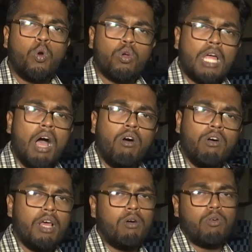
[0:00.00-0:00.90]
কোথাও
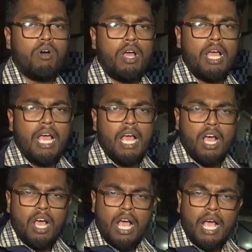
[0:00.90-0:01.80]
হলেও
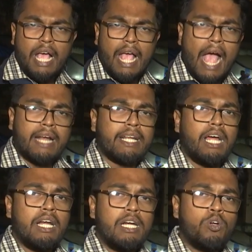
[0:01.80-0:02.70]
একটা
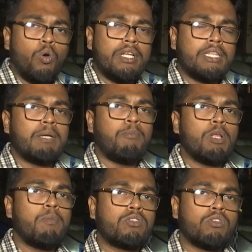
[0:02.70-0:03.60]
নৈতিক
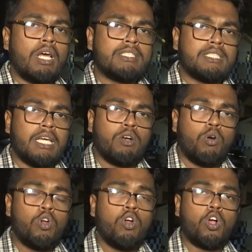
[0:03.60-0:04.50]
পরিবর্তন আসছে
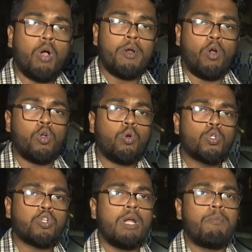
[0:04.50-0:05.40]
কোনো রকমের রণকৌশলের